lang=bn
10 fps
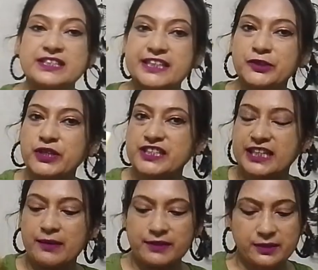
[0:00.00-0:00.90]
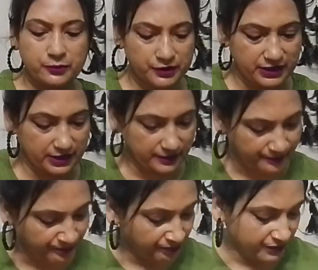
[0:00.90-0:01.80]
যেহেতু এই সিরামটার মধ্যে
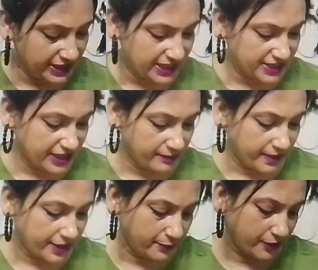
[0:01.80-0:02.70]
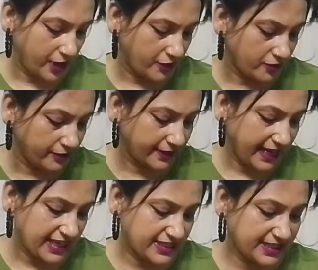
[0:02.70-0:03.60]
নিয়াসিয়ামাইড এবং হাইড্রোলানিক
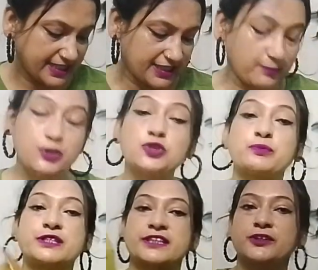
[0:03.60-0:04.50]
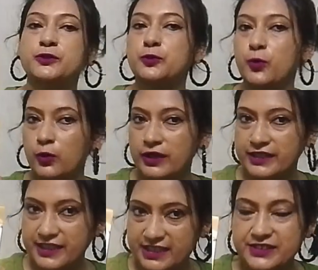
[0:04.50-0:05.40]
অ্যাসিড আছে এবং চব্বিশ কারোর
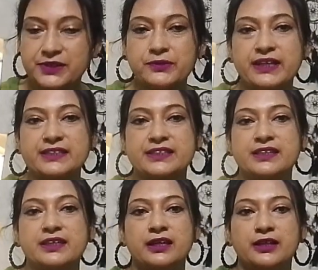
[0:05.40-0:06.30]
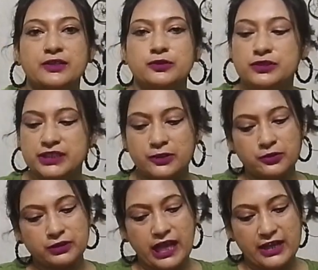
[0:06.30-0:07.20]
গোল্ডের ডাস্ট দেওয়া আছে তো যে
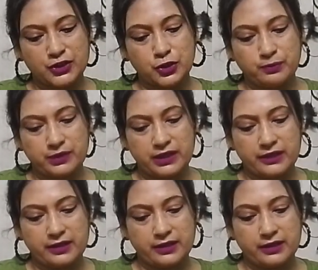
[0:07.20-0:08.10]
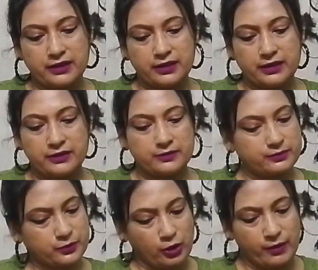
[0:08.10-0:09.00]
কোনো দাগ ছোপকে
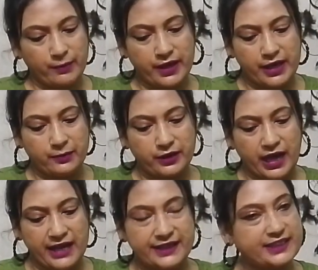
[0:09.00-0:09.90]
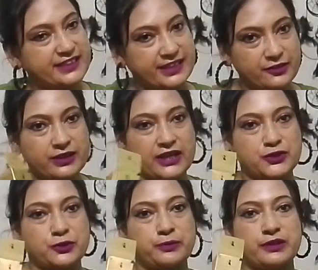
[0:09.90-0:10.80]
কমাবে এবং অ্যান্টি এজিংয়েরও কাজ
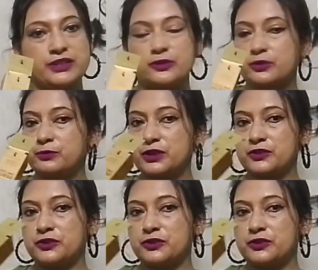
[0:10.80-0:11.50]
করবে যে কোনো মুখে